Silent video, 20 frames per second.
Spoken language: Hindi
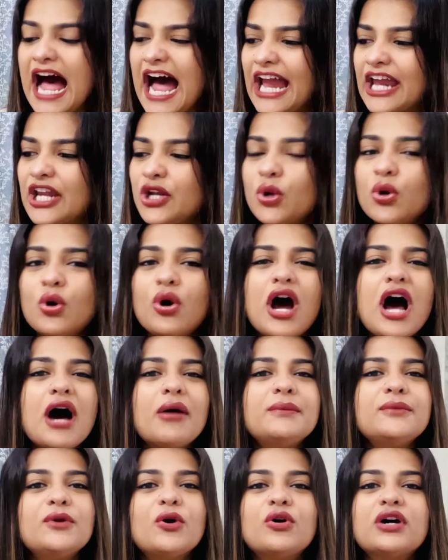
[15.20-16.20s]
आई नो
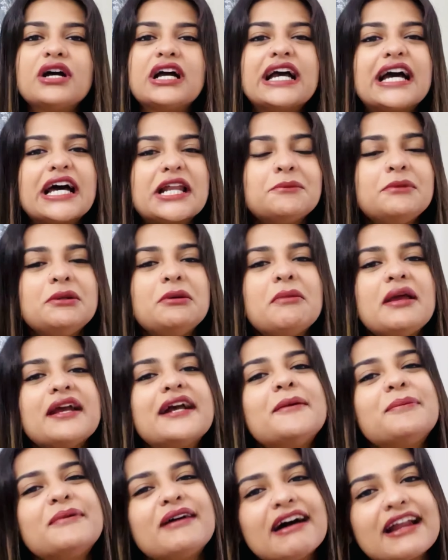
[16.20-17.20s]
हम लोग गर्मी में
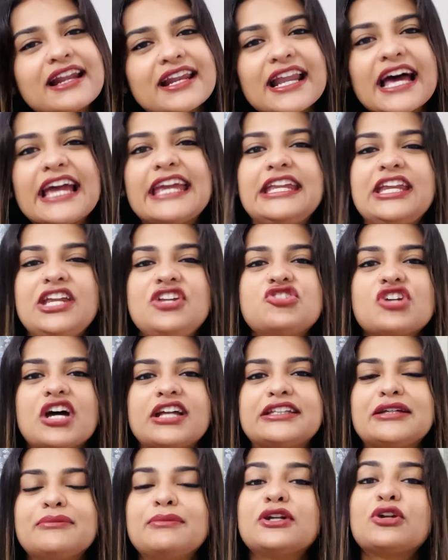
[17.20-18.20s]
मेकअप करना ही नहीं
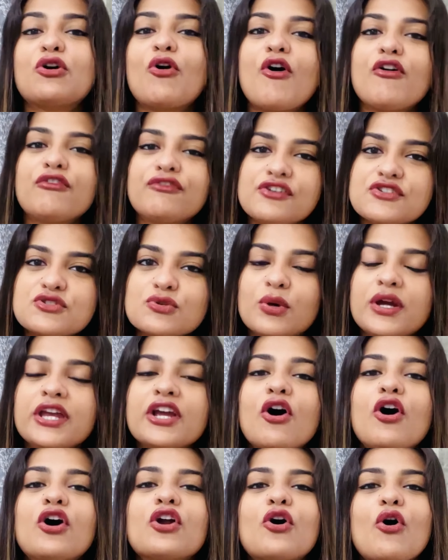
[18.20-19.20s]
चाहते बट ऑफिस
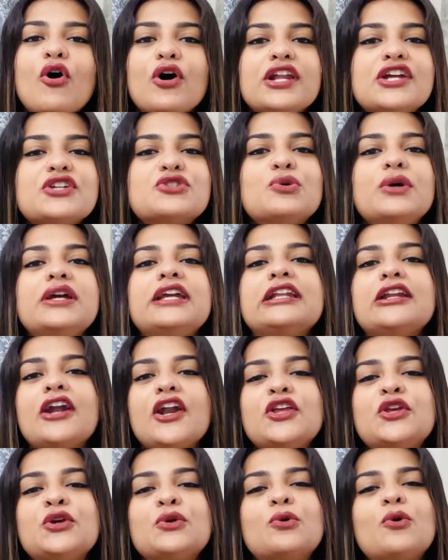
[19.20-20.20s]
गोइंग और कॉलेज गोइंग
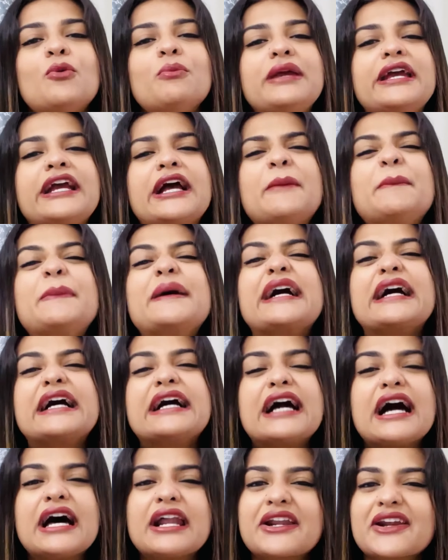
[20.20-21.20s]
लड़कियों को मेकअप
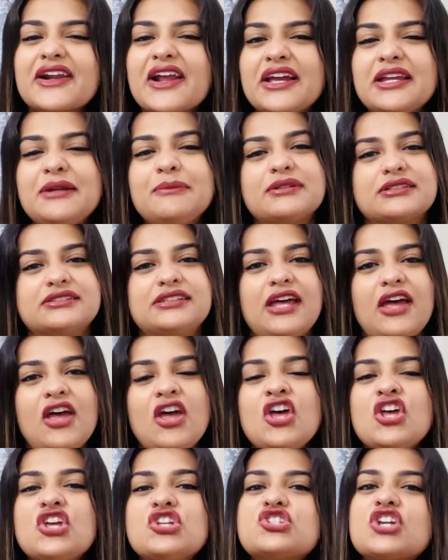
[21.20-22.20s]
करना ही पड़ता है
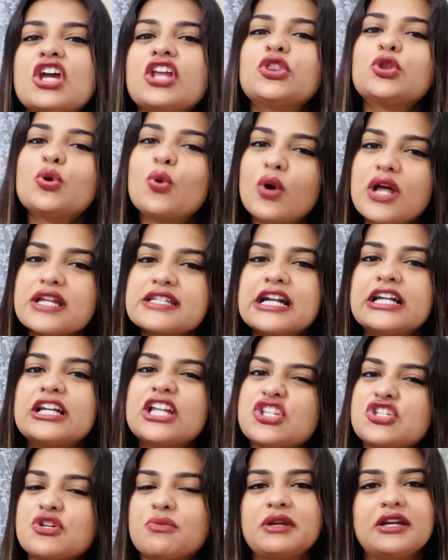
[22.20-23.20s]
चाहे थोड़ा सा
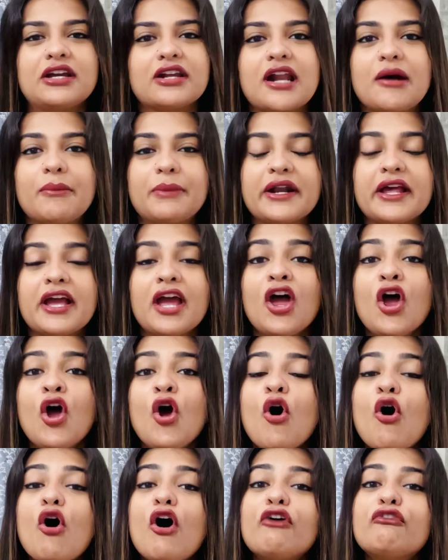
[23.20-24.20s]
टचअप ही करना पड़े
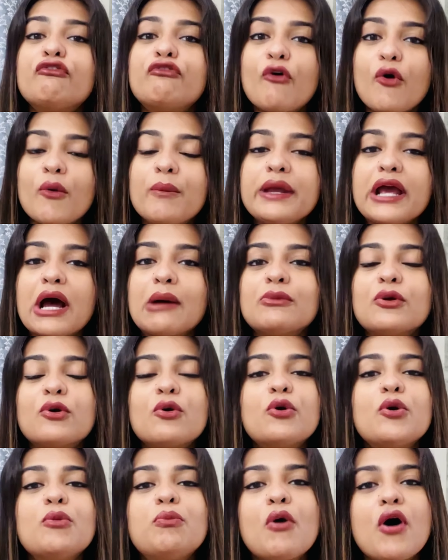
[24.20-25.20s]
और वो भी हम लोगों
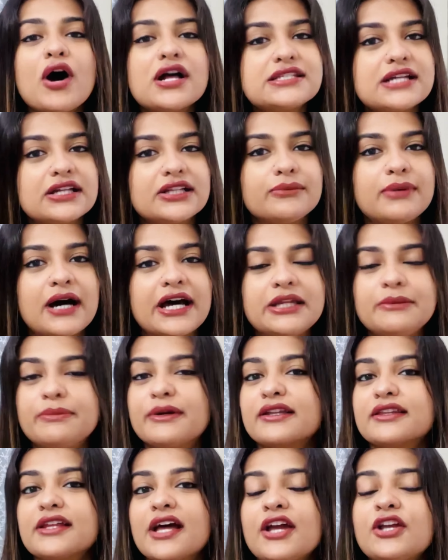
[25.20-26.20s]
को बहुत ज़्यादा भारी
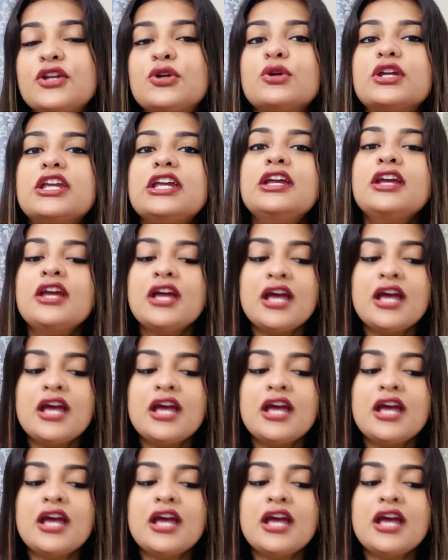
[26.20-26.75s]
पड़ता है क्योंकि